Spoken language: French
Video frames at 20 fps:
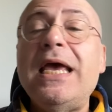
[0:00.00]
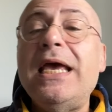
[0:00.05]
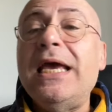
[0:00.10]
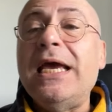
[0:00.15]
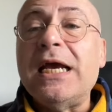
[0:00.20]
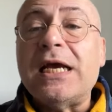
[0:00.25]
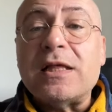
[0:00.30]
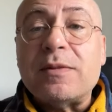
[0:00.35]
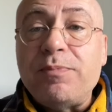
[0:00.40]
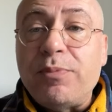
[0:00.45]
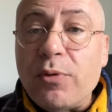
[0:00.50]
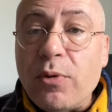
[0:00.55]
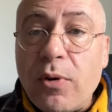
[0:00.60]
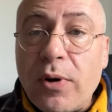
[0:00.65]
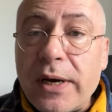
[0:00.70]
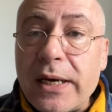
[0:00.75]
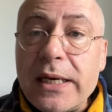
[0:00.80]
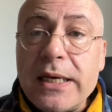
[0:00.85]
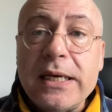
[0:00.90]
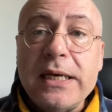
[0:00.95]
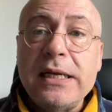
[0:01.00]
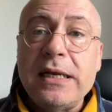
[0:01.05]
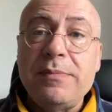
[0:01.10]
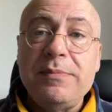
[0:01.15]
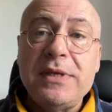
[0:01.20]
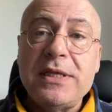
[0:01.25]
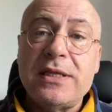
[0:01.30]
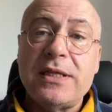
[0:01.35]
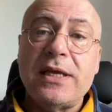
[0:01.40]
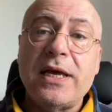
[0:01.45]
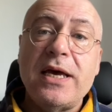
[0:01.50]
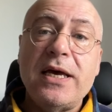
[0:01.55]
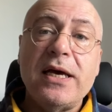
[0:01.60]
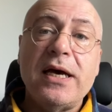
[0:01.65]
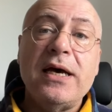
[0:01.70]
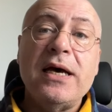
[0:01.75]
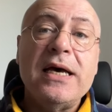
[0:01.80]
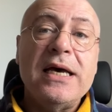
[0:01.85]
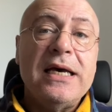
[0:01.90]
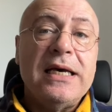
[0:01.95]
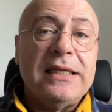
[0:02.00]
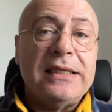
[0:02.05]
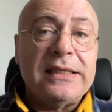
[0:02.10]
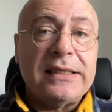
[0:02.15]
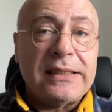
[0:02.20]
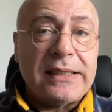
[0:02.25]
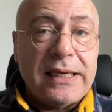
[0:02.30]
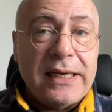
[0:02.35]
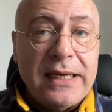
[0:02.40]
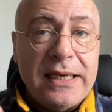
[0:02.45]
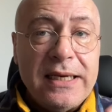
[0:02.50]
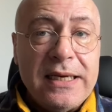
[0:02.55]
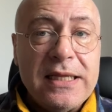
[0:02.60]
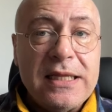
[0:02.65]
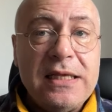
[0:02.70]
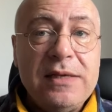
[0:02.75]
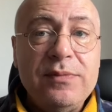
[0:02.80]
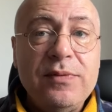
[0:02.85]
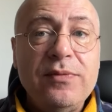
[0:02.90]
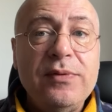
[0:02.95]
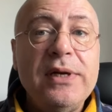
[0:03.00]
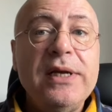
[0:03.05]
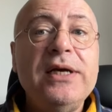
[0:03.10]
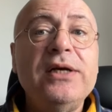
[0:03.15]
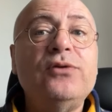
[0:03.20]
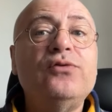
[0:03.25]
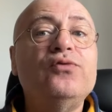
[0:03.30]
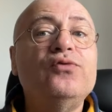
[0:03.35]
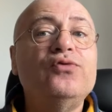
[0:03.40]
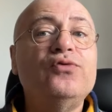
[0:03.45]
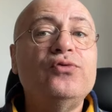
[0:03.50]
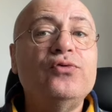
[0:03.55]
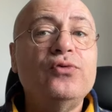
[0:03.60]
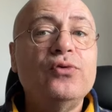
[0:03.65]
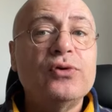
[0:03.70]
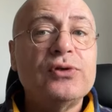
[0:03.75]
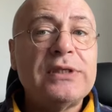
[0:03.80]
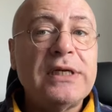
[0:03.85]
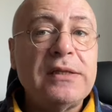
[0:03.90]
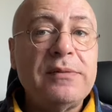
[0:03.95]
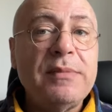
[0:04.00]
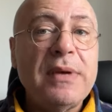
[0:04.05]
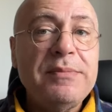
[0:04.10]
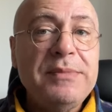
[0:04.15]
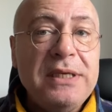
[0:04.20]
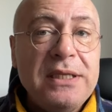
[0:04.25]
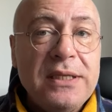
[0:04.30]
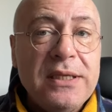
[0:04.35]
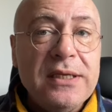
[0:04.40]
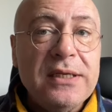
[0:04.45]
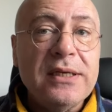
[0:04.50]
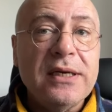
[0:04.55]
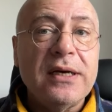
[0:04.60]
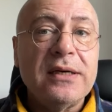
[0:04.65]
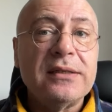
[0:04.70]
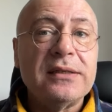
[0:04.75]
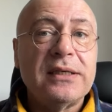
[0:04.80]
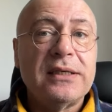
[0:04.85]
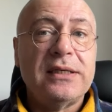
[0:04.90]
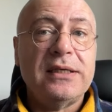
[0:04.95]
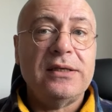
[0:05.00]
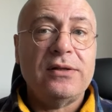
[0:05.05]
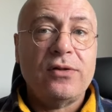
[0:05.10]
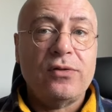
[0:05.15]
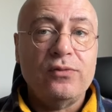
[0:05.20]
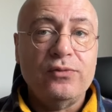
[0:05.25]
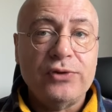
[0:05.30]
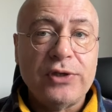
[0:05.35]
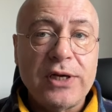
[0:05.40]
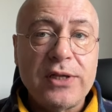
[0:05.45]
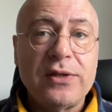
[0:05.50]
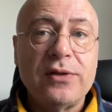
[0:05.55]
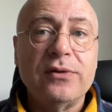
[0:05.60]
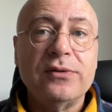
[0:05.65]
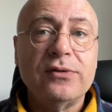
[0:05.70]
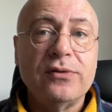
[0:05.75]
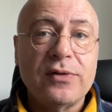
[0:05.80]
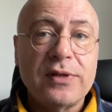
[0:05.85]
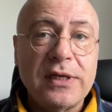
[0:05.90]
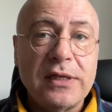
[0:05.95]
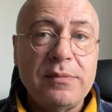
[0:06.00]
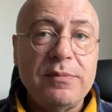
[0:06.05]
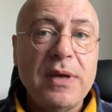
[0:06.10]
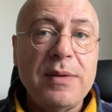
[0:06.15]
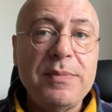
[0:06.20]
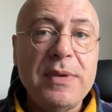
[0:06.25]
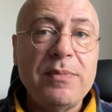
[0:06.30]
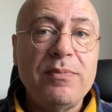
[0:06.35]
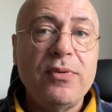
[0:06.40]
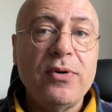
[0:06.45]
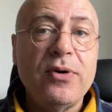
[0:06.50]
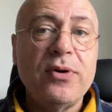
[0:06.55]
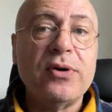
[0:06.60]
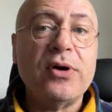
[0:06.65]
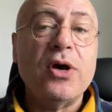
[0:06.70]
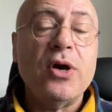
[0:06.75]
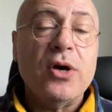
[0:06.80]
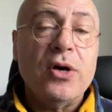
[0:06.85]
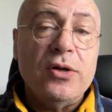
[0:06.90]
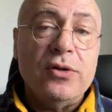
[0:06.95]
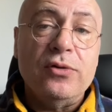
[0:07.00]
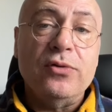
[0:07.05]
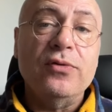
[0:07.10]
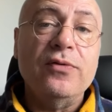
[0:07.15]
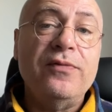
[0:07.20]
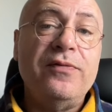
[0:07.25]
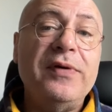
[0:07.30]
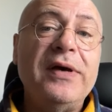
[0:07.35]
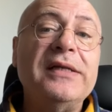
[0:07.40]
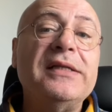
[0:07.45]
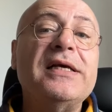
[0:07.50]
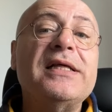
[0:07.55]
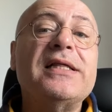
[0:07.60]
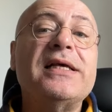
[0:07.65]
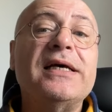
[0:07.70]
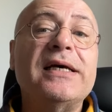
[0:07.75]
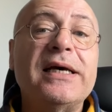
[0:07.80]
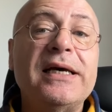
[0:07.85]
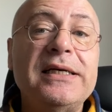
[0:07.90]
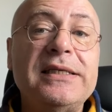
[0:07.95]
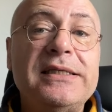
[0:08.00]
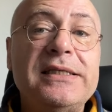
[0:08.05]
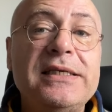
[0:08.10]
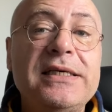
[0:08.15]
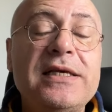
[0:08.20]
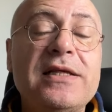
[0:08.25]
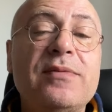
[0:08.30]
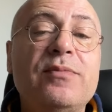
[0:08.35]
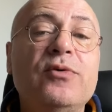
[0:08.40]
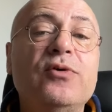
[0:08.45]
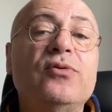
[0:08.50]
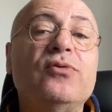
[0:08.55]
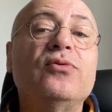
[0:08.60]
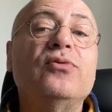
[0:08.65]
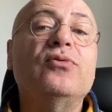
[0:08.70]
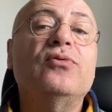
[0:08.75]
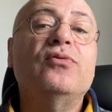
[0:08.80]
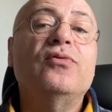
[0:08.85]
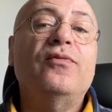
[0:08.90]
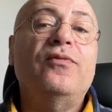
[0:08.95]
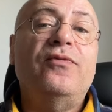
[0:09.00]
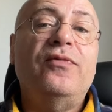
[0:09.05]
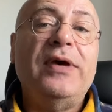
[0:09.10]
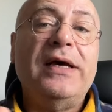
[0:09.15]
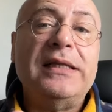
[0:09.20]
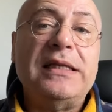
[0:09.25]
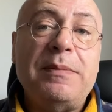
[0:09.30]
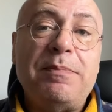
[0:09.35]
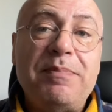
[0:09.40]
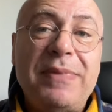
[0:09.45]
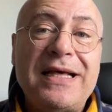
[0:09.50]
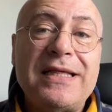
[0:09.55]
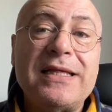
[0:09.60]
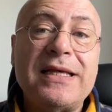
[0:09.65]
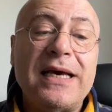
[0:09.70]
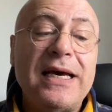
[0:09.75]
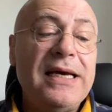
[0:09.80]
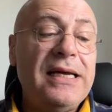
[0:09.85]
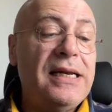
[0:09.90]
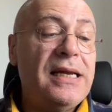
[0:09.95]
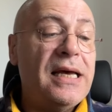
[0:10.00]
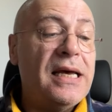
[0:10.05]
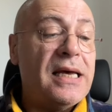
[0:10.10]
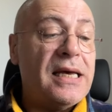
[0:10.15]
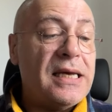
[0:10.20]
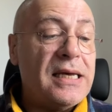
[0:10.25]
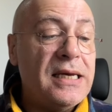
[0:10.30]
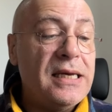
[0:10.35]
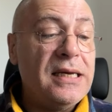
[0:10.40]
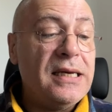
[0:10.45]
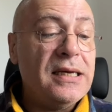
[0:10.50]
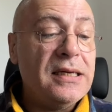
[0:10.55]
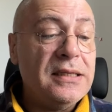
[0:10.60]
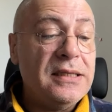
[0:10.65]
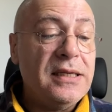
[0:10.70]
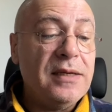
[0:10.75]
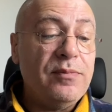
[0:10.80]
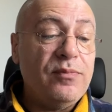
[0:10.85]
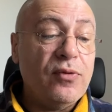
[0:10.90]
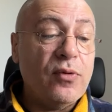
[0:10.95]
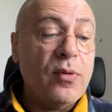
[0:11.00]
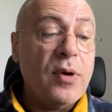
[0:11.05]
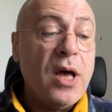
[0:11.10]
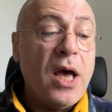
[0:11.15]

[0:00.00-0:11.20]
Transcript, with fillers: explorer les mystères, créer, si vous voulez, toujours cette même idée hein, qui est sous-jacente dans cette même époque, de faire des syncrétismes, de, de, faire des passerelles et des ponts.